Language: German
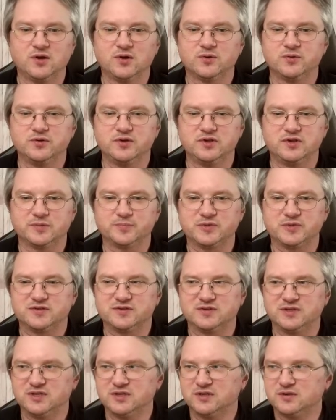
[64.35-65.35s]
Und ich habe
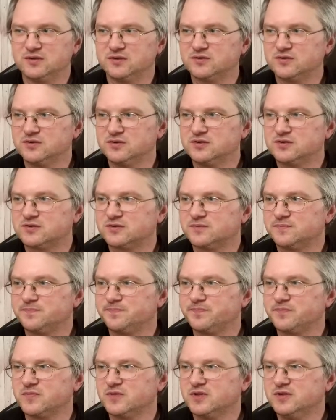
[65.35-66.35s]
gesehen, es ist
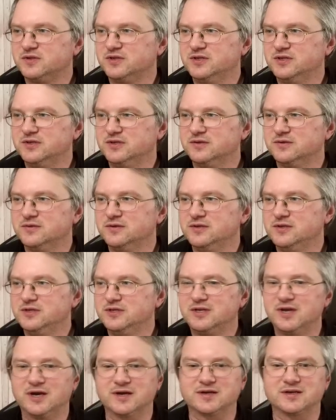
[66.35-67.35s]
die
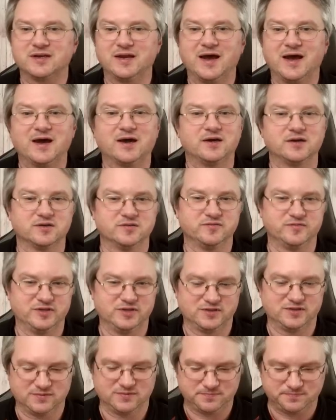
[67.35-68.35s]
Ida Clara
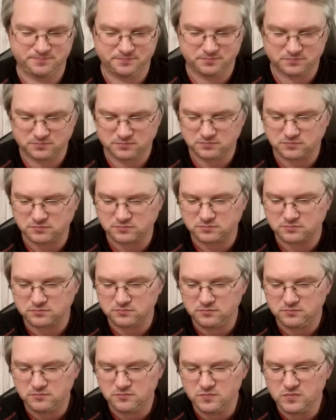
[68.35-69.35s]
gewesen.
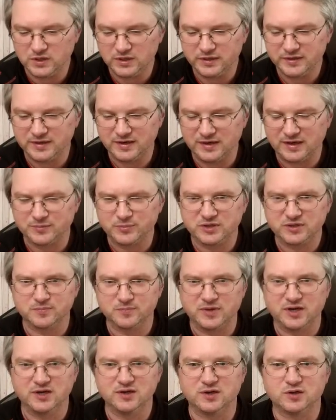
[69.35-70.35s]
Dann habe ich
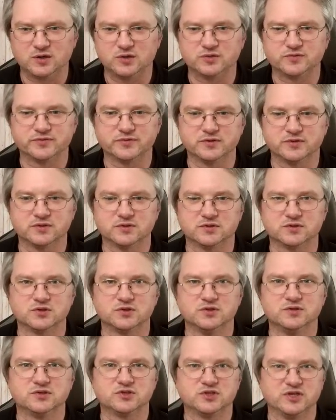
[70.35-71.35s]
mal auf äh,
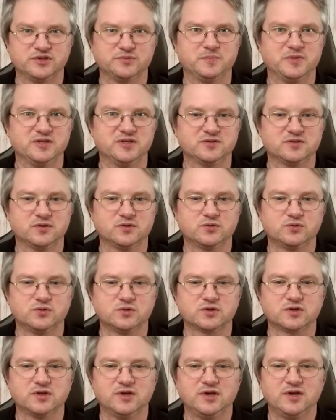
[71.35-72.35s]
Chessbase
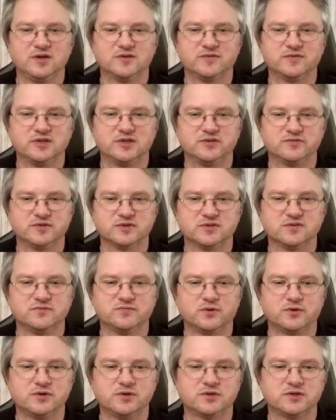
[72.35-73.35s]
geguckt, weil ich wissen
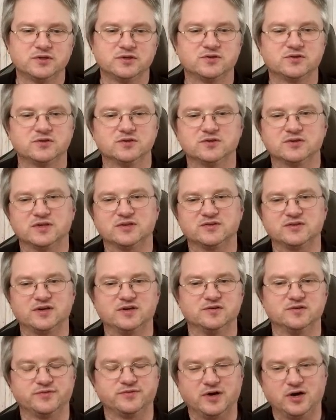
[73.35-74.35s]
wollte, ist es jetzt
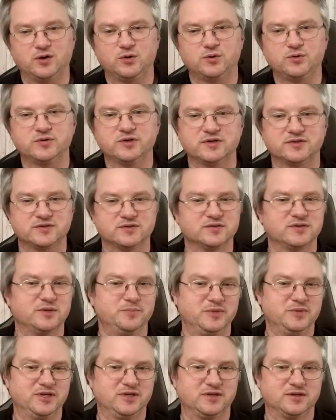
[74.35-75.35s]
eine Frau oder ist es ein
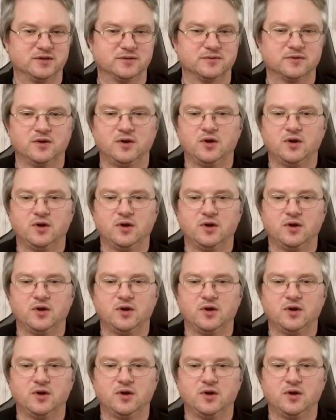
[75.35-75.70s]
Mädchen?